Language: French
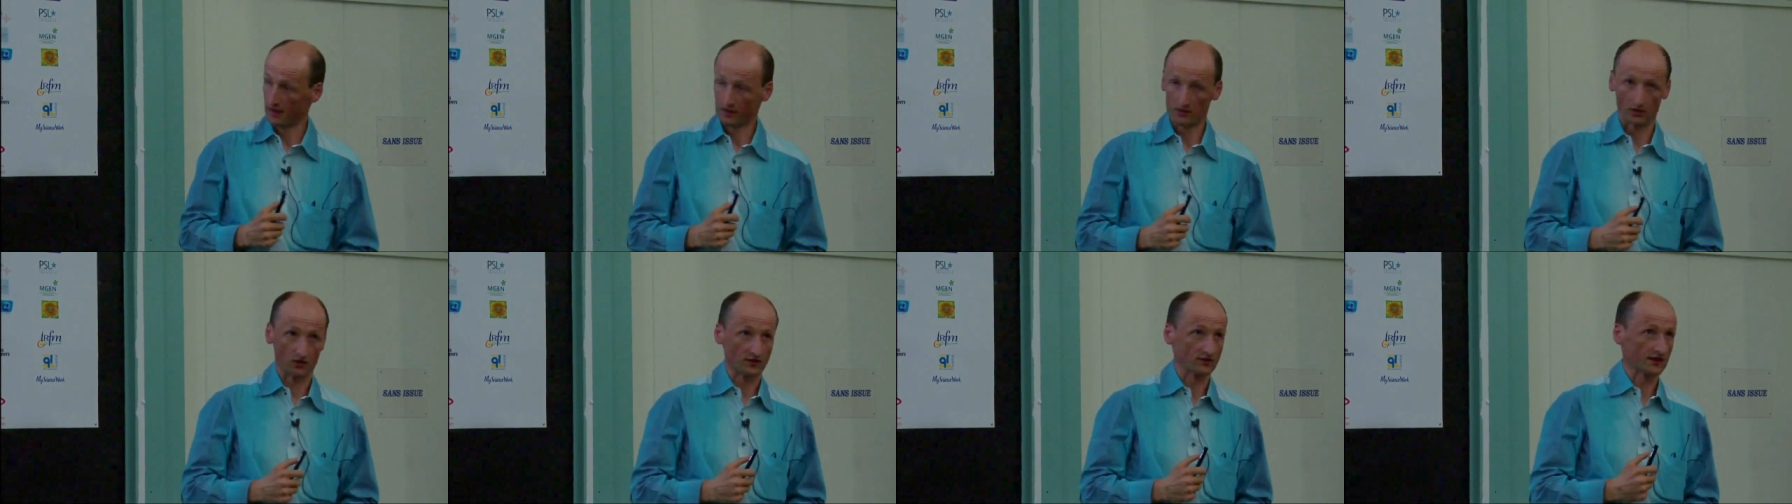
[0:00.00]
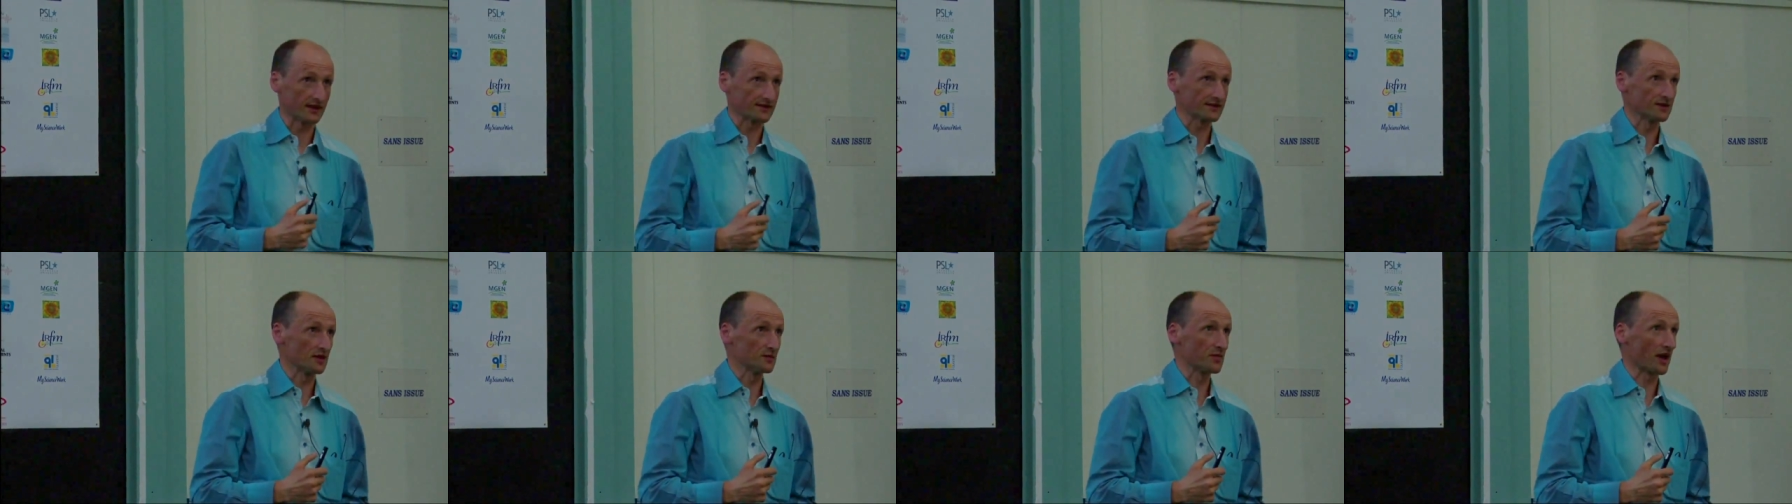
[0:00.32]
Donc
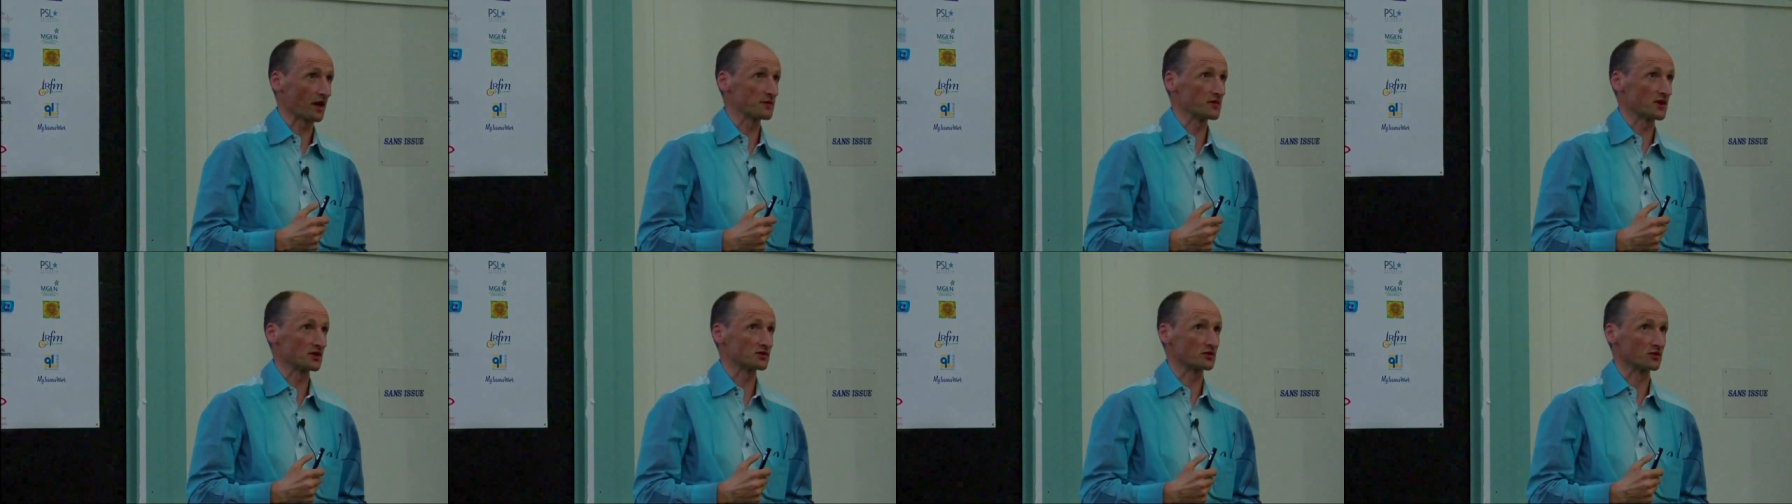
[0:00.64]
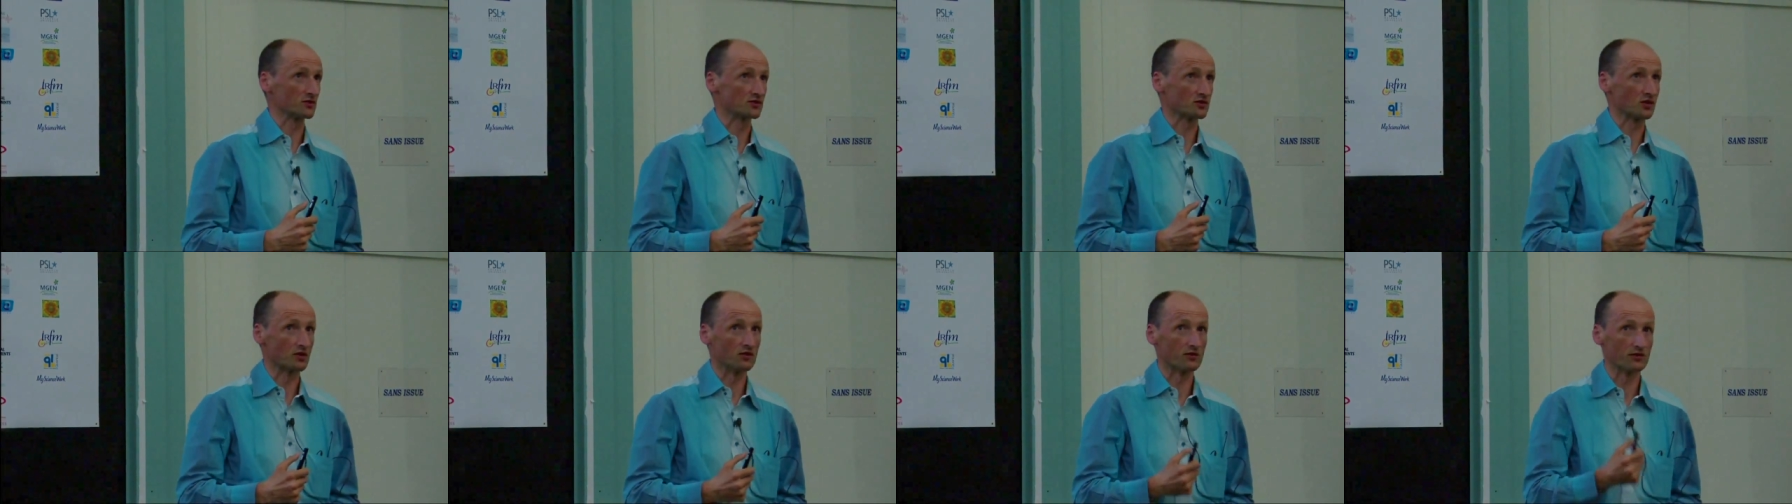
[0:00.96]
ça, c'est la première
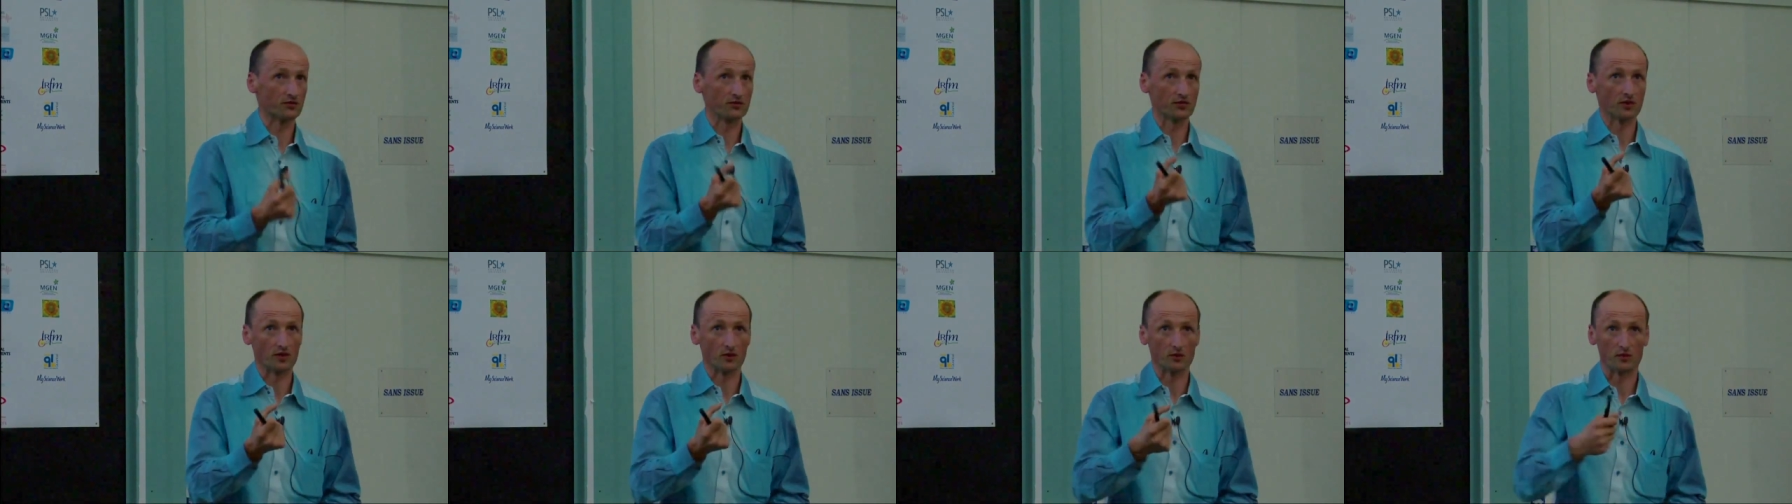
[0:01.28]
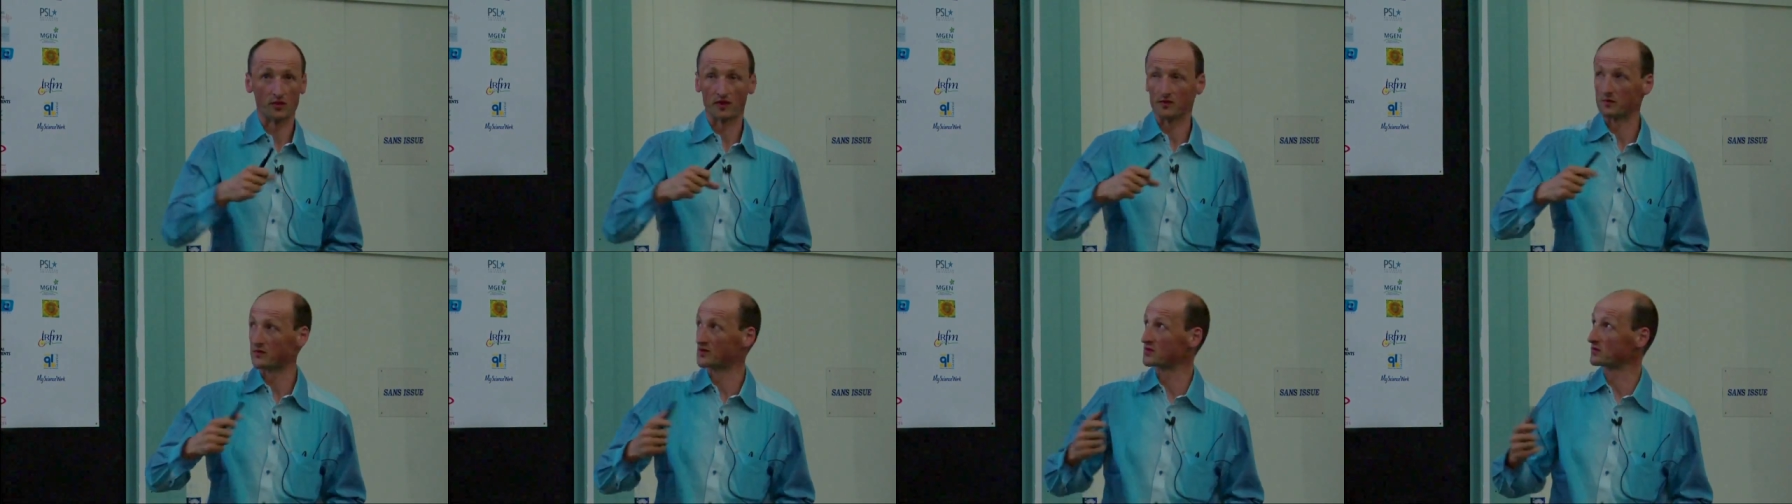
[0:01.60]
chose qu'on
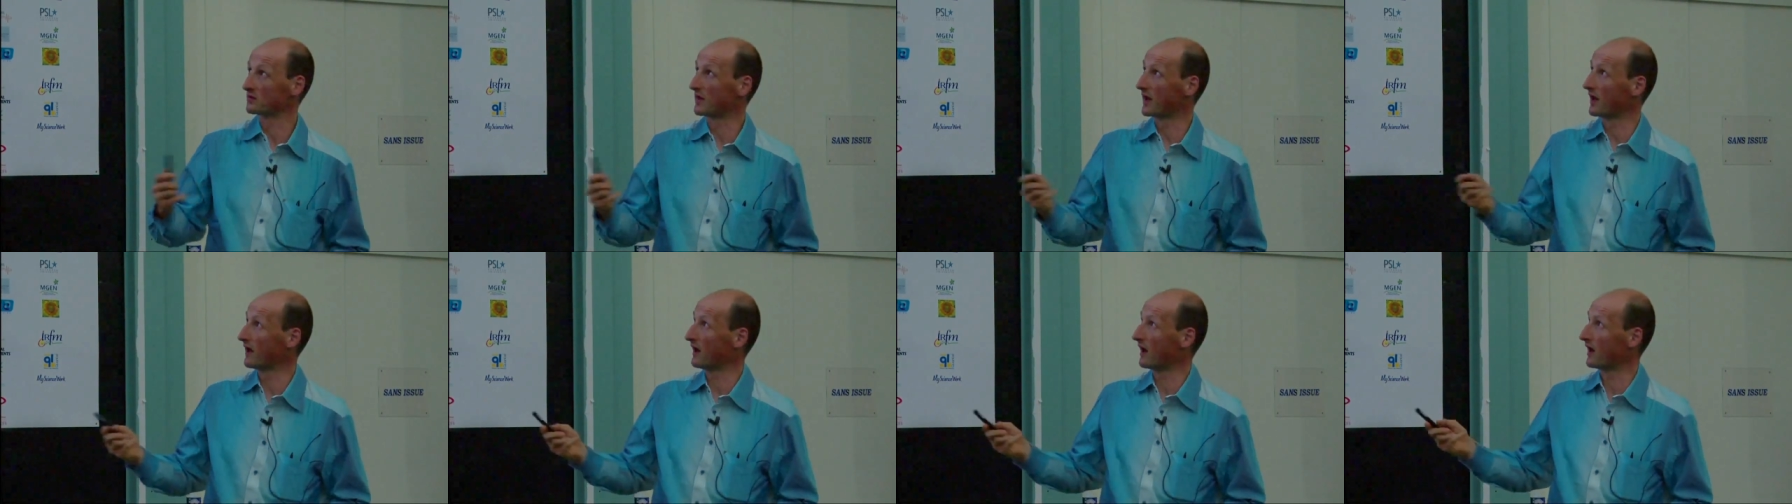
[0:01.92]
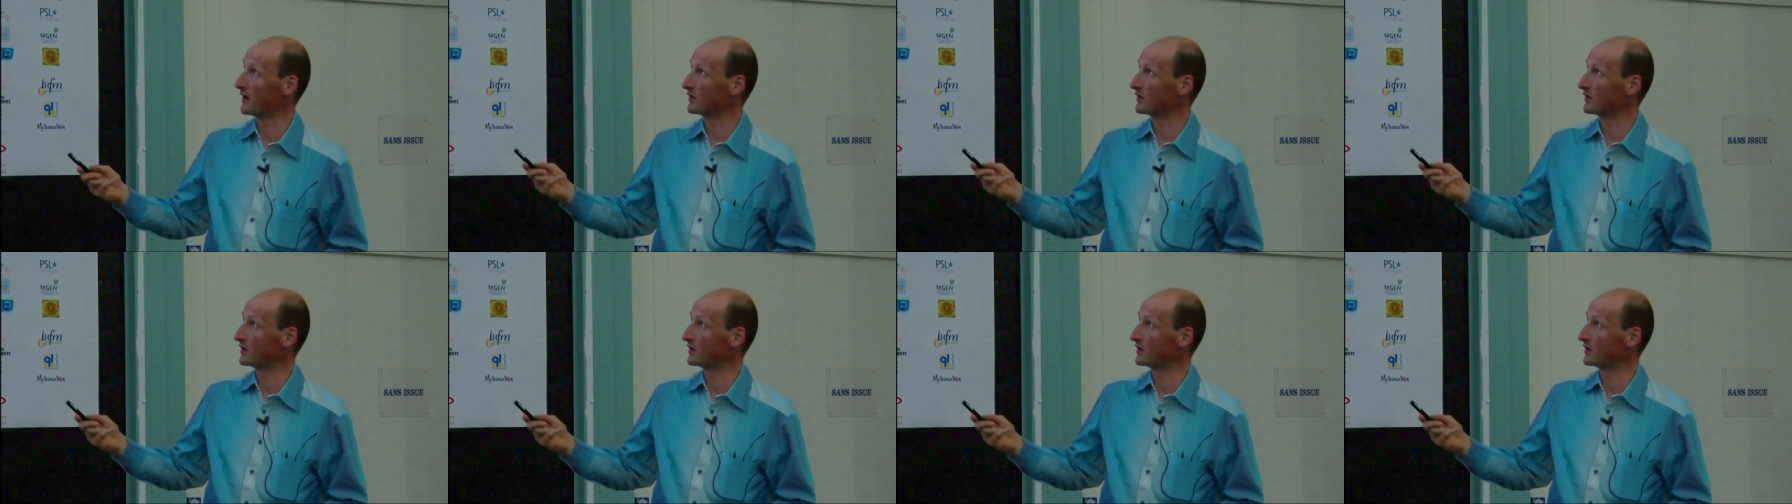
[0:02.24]
a besoin,